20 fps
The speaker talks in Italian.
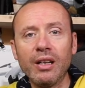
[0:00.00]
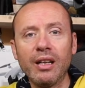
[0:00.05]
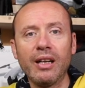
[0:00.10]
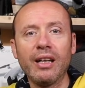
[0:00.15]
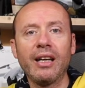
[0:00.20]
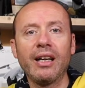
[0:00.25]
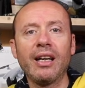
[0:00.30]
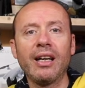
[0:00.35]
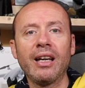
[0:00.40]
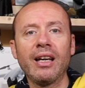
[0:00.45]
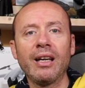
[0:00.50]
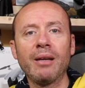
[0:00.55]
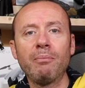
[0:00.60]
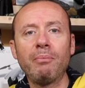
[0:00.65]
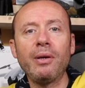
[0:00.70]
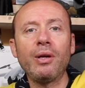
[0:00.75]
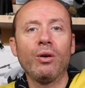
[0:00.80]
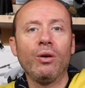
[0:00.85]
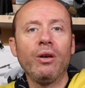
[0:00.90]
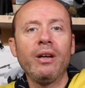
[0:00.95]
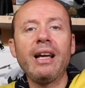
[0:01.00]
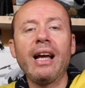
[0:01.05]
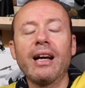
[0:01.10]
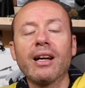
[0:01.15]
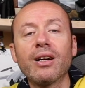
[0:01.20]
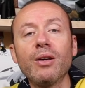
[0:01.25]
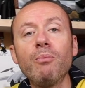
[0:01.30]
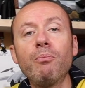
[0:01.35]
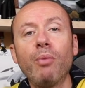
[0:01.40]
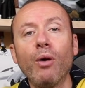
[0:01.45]
eh, però è
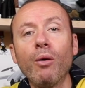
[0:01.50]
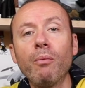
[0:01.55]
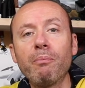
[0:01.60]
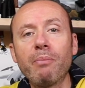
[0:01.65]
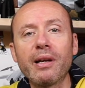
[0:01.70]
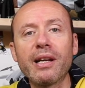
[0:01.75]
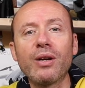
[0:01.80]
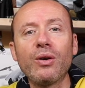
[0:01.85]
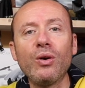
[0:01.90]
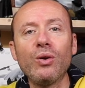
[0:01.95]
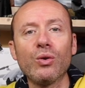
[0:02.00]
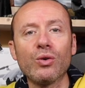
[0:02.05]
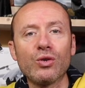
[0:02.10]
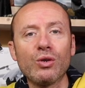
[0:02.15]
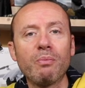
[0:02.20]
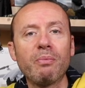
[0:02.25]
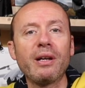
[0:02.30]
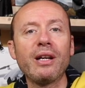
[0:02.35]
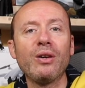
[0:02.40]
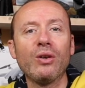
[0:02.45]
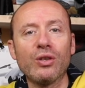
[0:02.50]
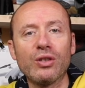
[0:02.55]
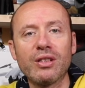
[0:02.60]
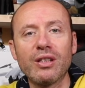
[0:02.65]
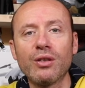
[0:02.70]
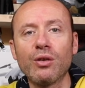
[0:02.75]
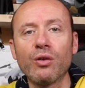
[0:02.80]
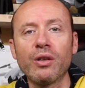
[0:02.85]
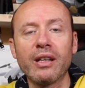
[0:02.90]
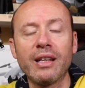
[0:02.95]
anche un po' pericoloso per i
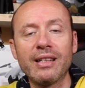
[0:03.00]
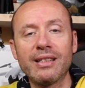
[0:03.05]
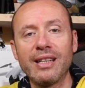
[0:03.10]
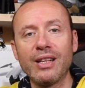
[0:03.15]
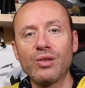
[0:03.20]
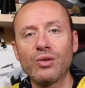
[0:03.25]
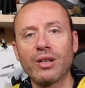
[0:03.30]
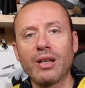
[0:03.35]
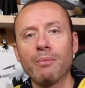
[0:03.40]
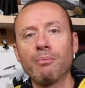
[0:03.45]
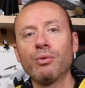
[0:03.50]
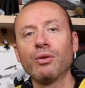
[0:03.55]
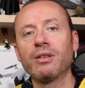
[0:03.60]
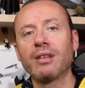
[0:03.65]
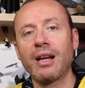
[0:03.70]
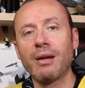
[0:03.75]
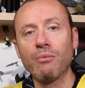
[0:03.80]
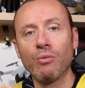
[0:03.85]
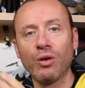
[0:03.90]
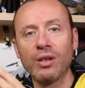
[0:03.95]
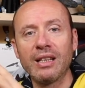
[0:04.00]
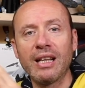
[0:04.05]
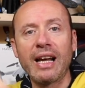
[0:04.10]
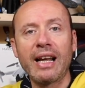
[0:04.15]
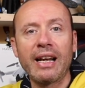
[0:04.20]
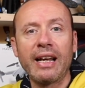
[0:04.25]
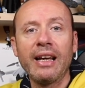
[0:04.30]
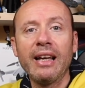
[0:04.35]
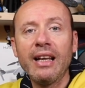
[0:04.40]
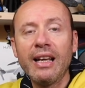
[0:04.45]
nostri droni, nel senso che potremmo
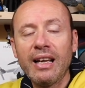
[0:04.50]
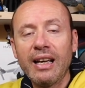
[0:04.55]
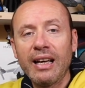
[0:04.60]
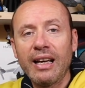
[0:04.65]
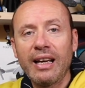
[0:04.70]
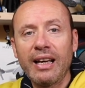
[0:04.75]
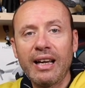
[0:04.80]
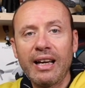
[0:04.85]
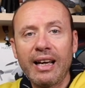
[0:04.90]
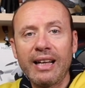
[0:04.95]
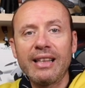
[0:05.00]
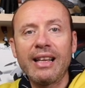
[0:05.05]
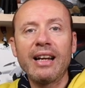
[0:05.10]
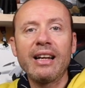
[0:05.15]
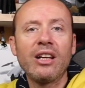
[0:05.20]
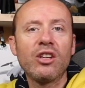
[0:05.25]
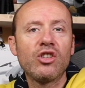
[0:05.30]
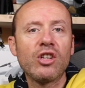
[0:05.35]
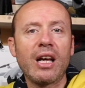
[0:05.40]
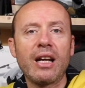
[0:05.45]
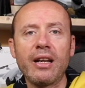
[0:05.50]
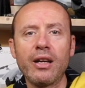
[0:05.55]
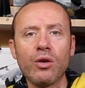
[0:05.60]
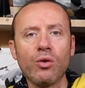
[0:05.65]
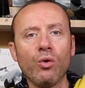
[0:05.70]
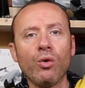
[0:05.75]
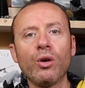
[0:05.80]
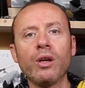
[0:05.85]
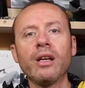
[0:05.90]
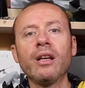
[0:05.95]
andare eh, a danneggiarli
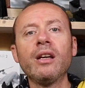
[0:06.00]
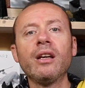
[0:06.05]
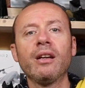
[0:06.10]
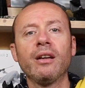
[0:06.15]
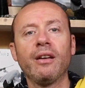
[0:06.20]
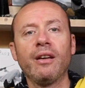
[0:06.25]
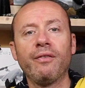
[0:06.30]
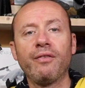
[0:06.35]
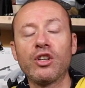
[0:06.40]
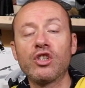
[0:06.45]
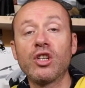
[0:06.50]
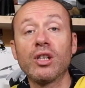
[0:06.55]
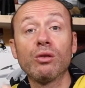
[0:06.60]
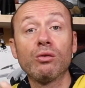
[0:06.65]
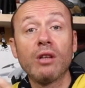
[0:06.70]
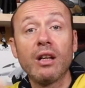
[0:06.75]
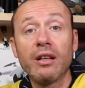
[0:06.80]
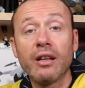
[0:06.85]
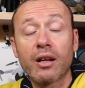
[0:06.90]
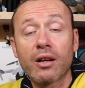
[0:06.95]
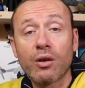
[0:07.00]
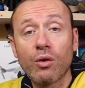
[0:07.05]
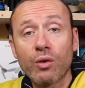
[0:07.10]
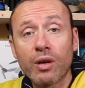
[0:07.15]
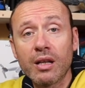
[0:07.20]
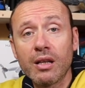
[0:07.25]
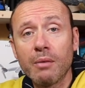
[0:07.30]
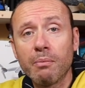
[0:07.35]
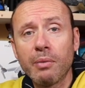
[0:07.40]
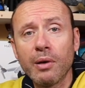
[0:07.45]
noi eh, facendo degli
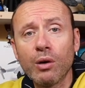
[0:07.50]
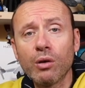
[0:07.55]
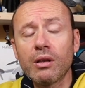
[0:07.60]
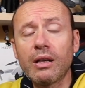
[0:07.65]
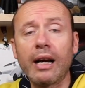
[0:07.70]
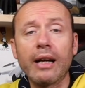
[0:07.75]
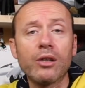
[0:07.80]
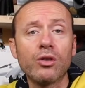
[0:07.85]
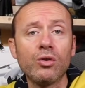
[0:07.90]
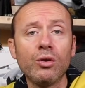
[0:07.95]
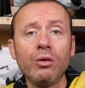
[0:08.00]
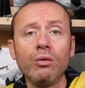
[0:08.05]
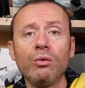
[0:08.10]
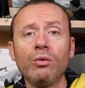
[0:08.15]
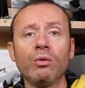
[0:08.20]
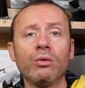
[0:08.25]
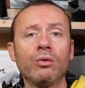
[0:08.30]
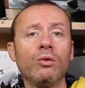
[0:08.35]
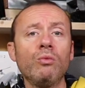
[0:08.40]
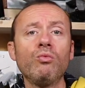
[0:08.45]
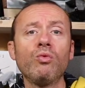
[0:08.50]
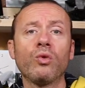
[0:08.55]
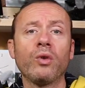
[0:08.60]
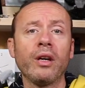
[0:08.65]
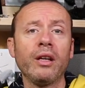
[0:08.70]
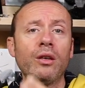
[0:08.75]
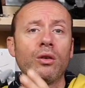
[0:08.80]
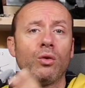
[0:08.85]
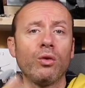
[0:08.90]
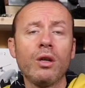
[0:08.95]
errori di pilotaggio o
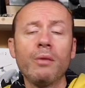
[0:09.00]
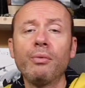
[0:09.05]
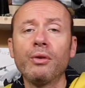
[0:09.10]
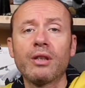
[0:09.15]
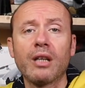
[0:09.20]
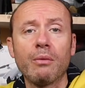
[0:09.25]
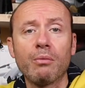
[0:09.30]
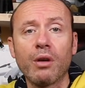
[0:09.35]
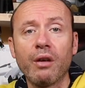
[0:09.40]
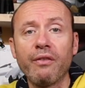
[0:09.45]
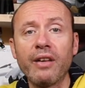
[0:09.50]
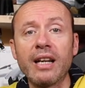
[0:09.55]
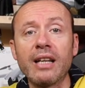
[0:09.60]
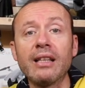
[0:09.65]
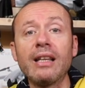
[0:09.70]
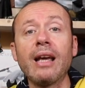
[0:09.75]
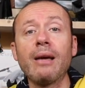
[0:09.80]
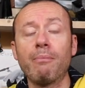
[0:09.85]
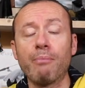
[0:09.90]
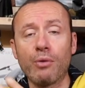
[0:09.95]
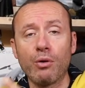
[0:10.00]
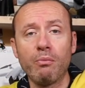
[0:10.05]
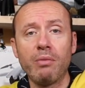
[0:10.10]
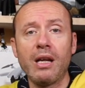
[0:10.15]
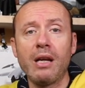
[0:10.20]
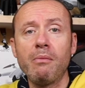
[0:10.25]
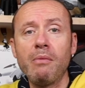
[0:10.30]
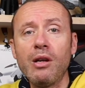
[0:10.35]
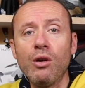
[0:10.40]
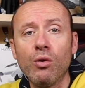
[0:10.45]
comunque i droni potrebbero avere dei
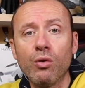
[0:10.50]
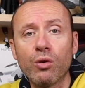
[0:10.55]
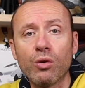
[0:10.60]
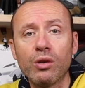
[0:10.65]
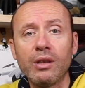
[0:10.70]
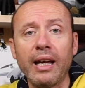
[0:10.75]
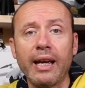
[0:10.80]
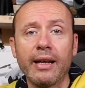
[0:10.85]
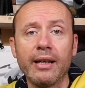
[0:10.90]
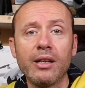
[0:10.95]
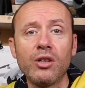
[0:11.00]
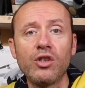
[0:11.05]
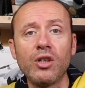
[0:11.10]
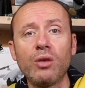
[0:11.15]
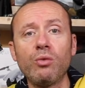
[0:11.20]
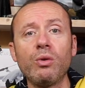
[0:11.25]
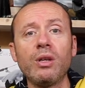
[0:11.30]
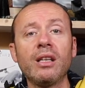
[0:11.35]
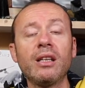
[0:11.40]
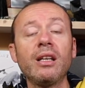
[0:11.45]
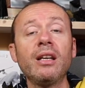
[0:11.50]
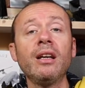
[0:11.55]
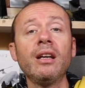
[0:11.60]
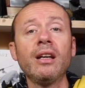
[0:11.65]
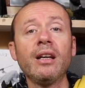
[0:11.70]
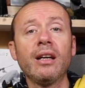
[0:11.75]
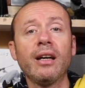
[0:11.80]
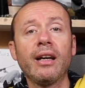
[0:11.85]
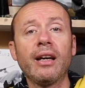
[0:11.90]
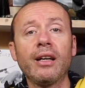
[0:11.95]
problemi loro tecnici, quindi
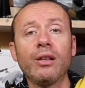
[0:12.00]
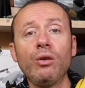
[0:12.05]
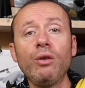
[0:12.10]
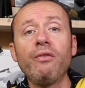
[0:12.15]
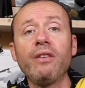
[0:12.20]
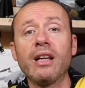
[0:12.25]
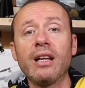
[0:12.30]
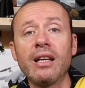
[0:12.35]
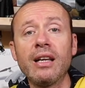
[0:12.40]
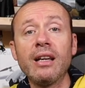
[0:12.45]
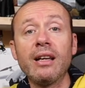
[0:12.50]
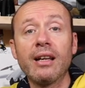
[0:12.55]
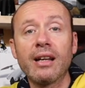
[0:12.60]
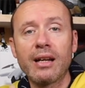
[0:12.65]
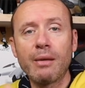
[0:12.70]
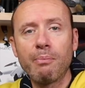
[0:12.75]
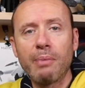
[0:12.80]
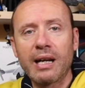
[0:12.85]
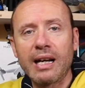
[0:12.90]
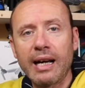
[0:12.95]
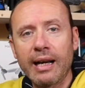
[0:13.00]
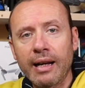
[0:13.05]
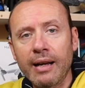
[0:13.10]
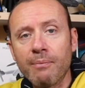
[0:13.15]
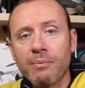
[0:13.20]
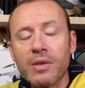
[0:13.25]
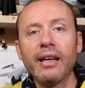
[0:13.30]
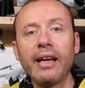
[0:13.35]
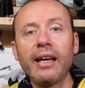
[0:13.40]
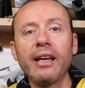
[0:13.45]
eh, doverli farli riparare
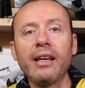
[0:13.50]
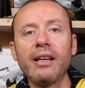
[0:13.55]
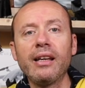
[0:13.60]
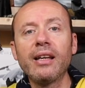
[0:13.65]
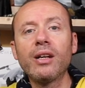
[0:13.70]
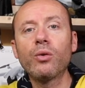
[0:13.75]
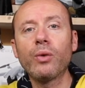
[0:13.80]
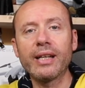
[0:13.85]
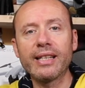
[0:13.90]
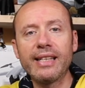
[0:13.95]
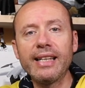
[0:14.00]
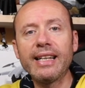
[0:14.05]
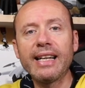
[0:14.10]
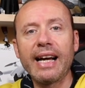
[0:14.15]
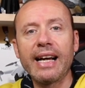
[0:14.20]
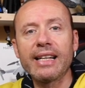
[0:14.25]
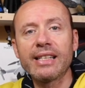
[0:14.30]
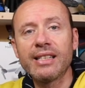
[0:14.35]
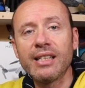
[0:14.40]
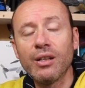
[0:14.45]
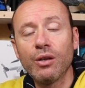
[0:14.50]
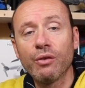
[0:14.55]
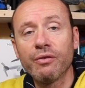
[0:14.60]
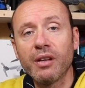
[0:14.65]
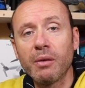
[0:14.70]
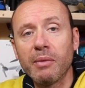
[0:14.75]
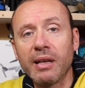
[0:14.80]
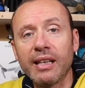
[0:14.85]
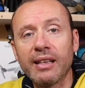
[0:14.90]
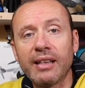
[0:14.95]
e in questi casi
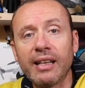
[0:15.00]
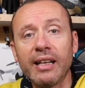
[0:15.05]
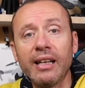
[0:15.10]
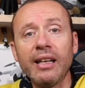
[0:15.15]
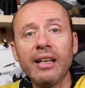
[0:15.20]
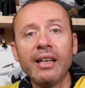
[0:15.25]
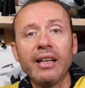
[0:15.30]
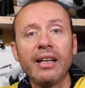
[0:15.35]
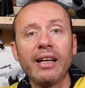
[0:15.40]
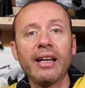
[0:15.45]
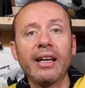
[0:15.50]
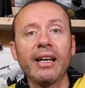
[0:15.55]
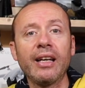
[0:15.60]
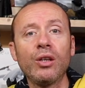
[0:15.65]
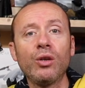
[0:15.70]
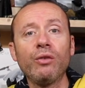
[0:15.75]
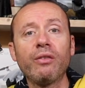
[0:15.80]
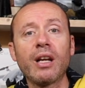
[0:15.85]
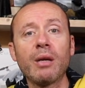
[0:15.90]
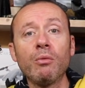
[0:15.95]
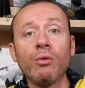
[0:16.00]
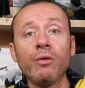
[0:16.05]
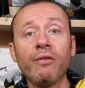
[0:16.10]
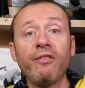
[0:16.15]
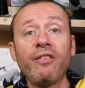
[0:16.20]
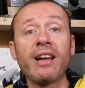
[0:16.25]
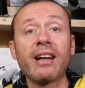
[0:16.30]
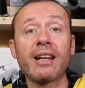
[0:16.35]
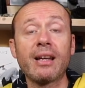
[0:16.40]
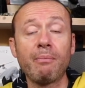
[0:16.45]
ovviamente eh, dovremo
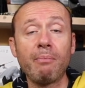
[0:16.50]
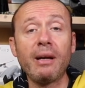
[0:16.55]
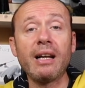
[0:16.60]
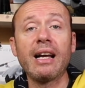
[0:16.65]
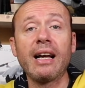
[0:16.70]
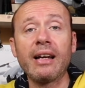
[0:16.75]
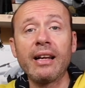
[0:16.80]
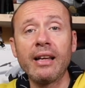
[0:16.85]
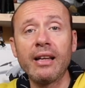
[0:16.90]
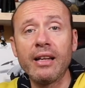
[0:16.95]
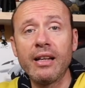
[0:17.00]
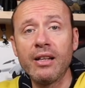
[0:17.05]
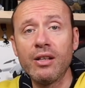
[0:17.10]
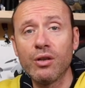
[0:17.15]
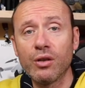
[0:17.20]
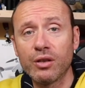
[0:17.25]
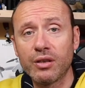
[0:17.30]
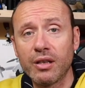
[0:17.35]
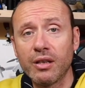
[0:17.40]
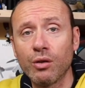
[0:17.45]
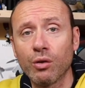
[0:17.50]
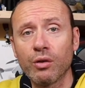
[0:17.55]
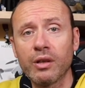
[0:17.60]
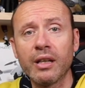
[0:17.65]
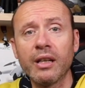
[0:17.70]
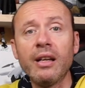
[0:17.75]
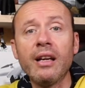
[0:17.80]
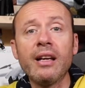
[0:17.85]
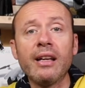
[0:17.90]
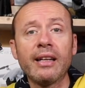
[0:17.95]
far riparare i nostri
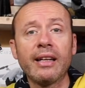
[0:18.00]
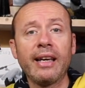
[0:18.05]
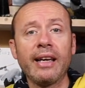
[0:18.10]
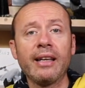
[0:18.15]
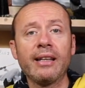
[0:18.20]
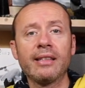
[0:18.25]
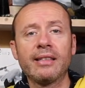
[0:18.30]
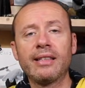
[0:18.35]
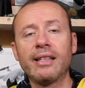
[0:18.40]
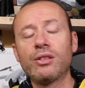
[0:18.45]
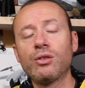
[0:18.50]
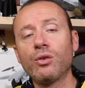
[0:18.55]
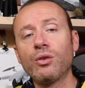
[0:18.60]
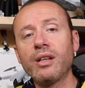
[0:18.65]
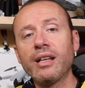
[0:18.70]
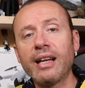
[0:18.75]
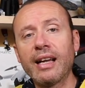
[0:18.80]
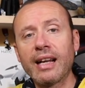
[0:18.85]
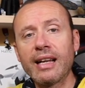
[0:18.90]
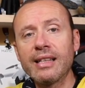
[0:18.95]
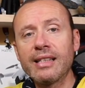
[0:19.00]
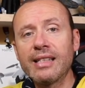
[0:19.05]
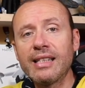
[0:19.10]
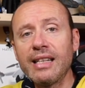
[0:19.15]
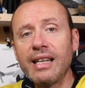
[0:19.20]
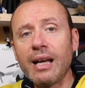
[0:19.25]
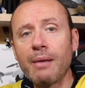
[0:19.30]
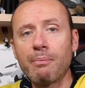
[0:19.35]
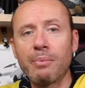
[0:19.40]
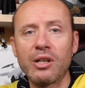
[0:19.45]
droni che se sono in
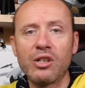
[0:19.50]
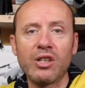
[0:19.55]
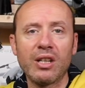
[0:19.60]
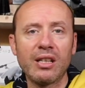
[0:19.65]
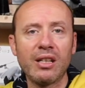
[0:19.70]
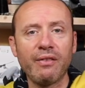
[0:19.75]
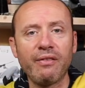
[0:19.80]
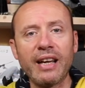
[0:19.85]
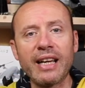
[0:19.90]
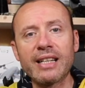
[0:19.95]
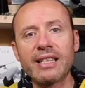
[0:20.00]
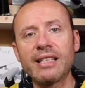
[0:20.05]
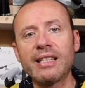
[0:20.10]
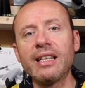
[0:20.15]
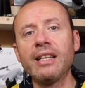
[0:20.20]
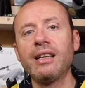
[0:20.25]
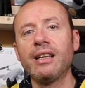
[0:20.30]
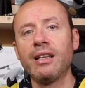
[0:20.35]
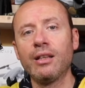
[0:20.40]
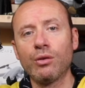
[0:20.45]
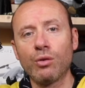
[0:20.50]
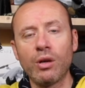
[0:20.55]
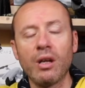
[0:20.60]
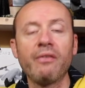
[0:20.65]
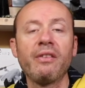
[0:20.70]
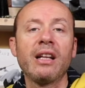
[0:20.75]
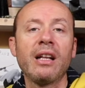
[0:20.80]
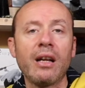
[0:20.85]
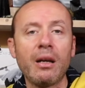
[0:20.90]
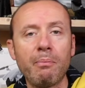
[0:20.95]
garanzia per certi versi il
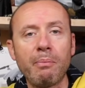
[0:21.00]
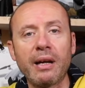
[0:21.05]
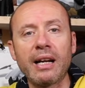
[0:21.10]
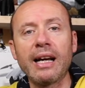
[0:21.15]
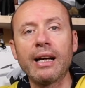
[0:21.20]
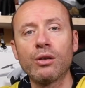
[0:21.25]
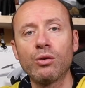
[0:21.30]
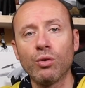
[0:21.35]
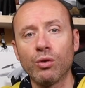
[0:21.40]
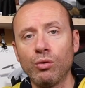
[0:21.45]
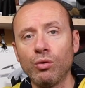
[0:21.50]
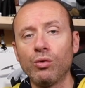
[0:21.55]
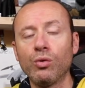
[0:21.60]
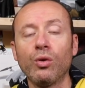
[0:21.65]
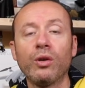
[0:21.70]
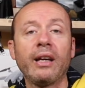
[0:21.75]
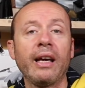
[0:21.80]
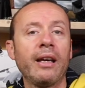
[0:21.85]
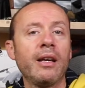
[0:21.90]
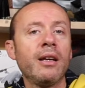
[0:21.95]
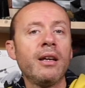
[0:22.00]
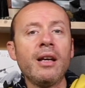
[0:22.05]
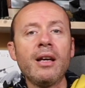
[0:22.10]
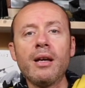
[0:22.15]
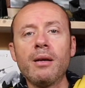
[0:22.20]
drone viene riparato e tutto ok